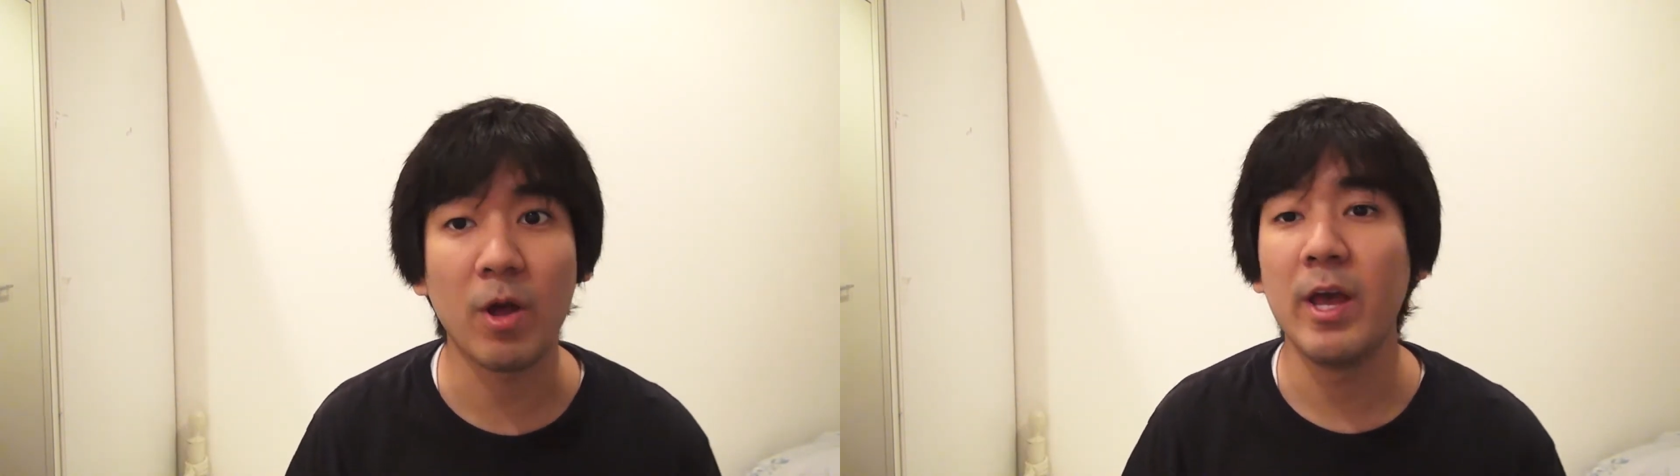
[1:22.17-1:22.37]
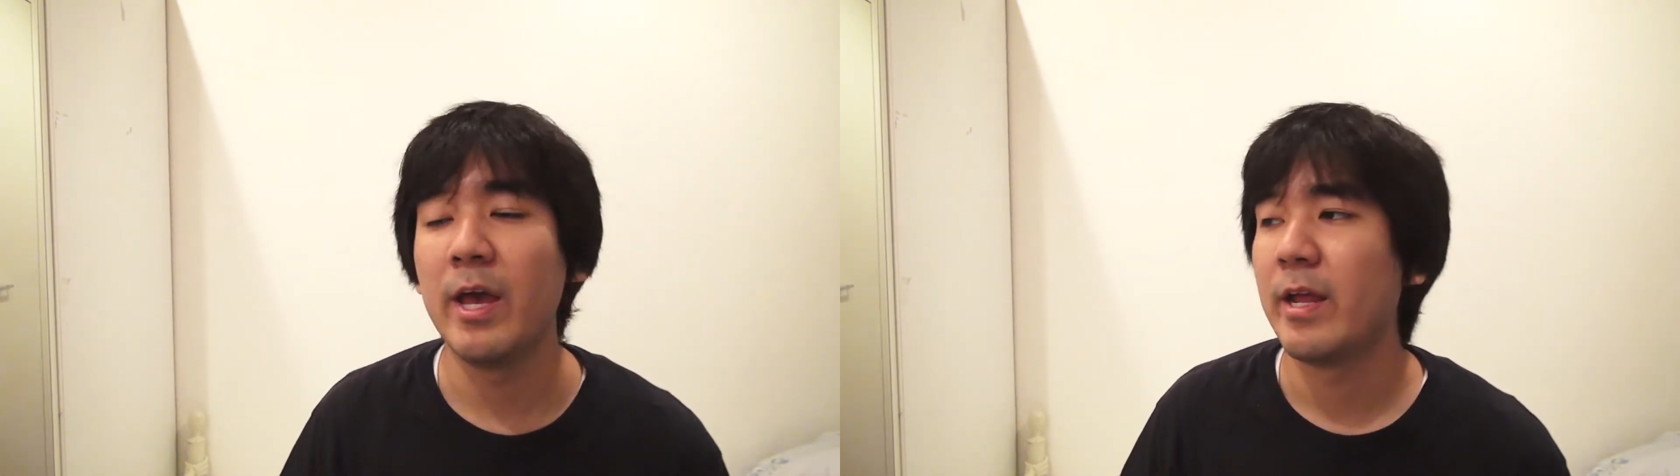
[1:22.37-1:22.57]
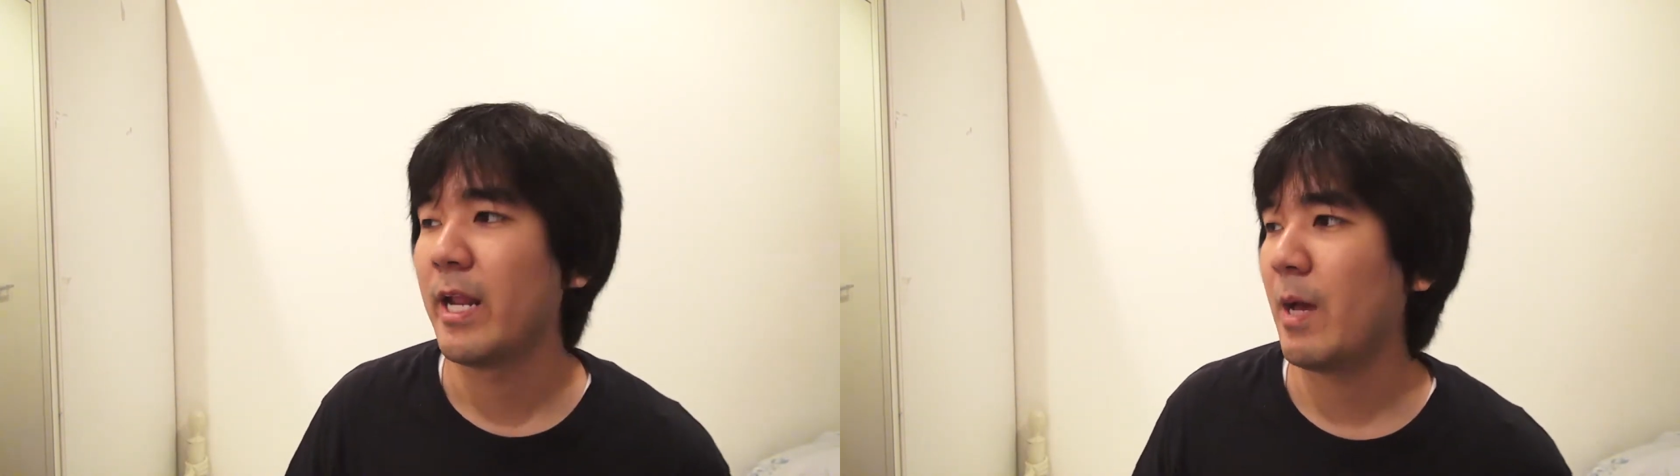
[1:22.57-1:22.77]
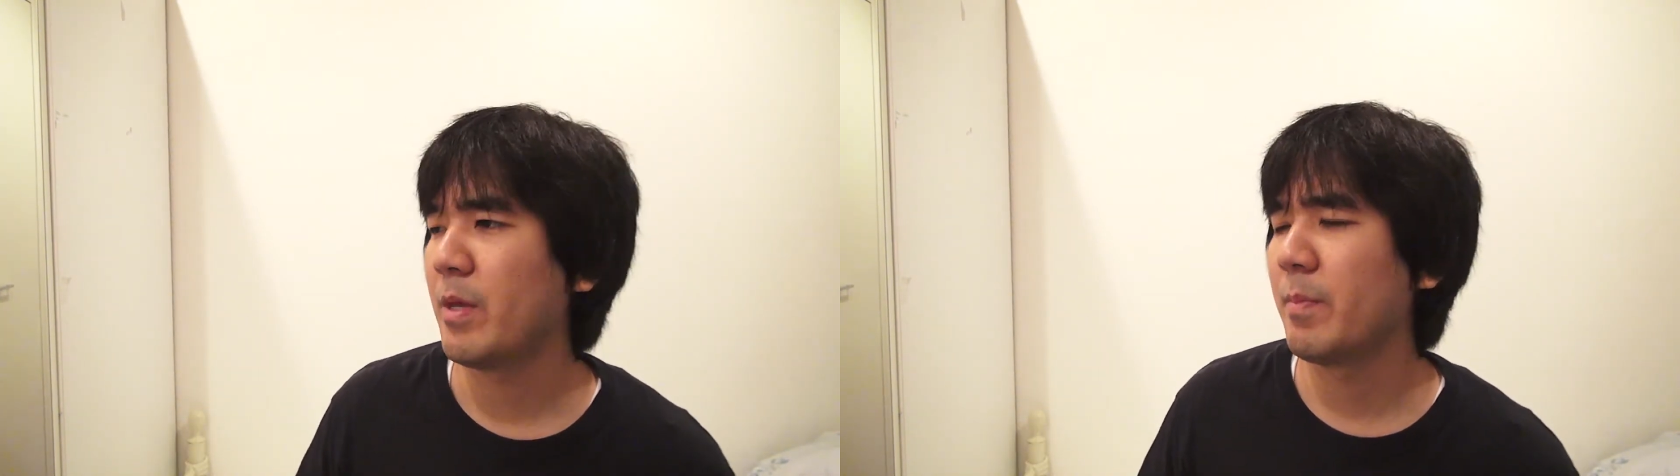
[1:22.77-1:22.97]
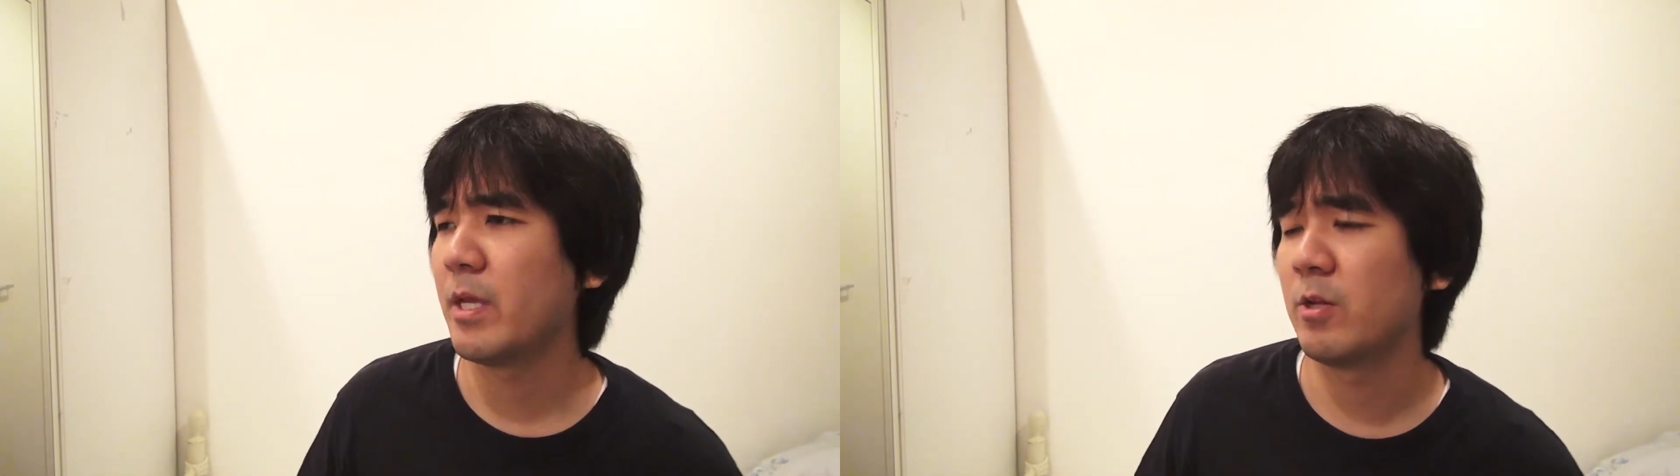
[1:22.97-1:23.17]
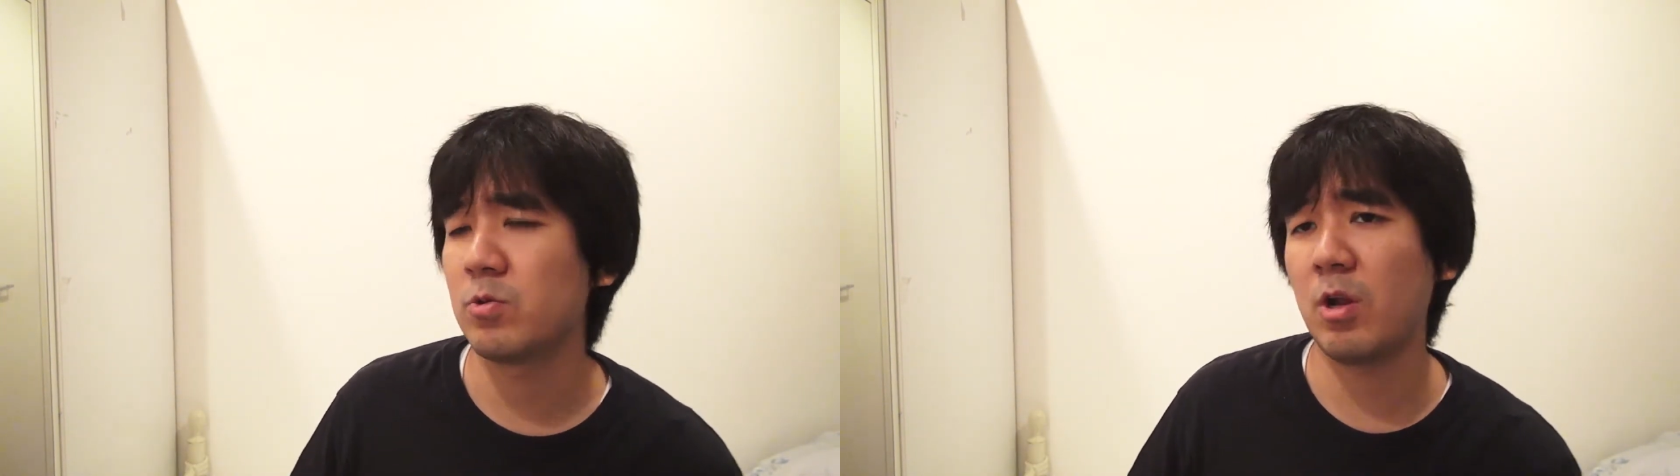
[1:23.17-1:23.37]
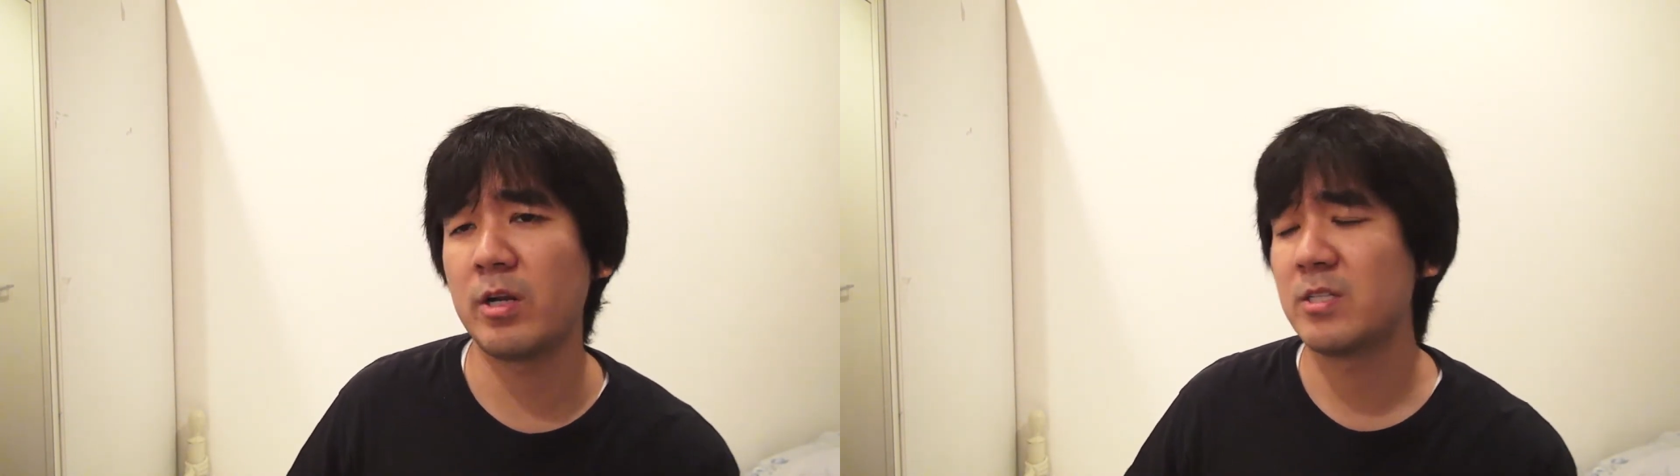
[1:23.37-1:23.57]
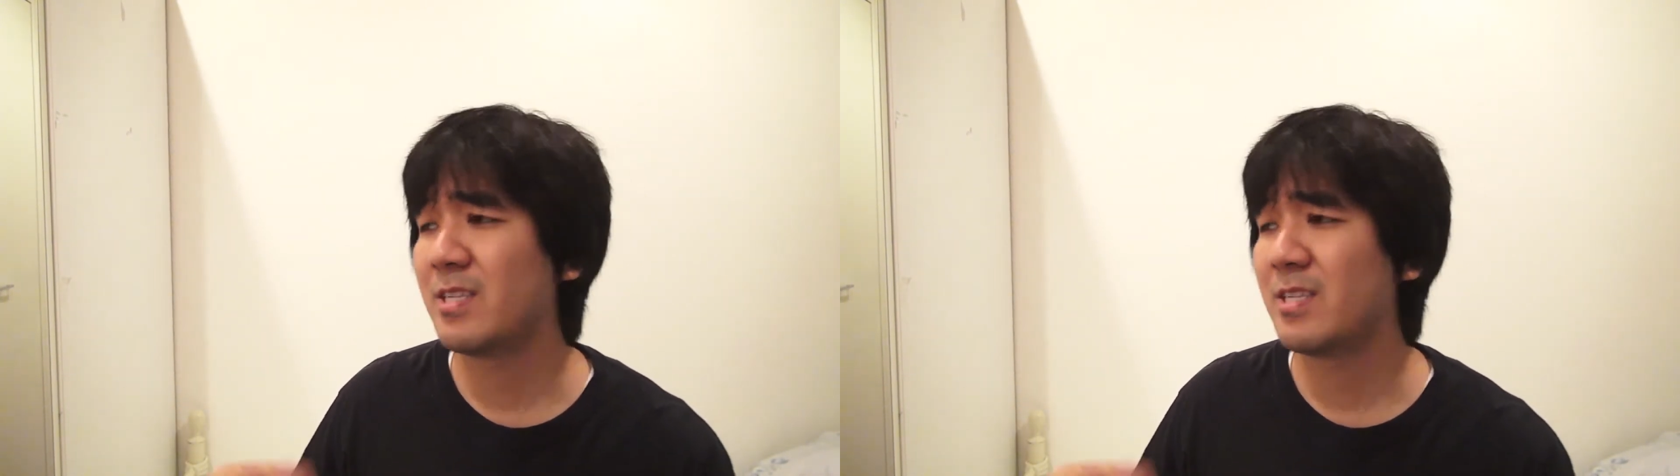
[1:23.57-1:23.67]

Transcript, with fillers: 6 นะครับ ยังมีนิวตรอน